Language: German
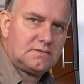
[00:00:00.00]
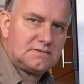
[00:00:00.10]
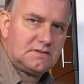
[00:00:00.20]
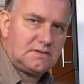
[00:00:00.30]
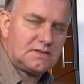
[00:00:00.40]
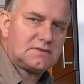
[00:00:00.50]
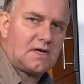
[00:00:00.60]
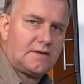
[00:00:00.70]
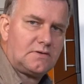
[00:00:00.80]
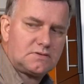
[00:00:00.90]
sind jetzt
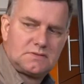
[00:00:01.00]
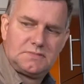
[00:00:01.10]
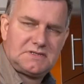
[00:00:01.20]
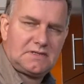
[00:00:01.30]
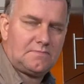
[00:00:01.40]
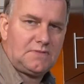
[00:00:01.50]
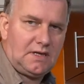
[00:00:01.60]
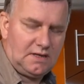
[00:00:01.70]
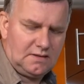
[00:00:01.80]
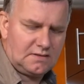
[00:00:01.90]
gerade noch so ein bisschen am
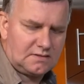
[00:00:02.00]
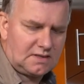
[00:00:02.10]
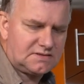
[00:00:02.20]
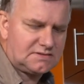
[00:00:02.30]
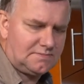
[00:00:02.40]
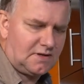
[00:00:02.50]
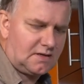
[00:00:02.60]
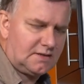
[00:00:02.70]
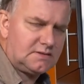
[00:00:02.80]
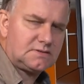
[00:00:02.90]
Gehen, das ist aber
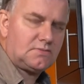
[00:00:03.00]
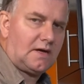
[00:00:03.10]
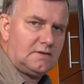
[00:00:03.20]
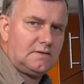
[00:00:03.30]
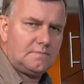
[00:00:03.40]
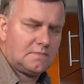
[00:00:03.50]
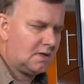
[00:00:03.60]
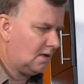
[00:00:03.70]
gleich zu Ende.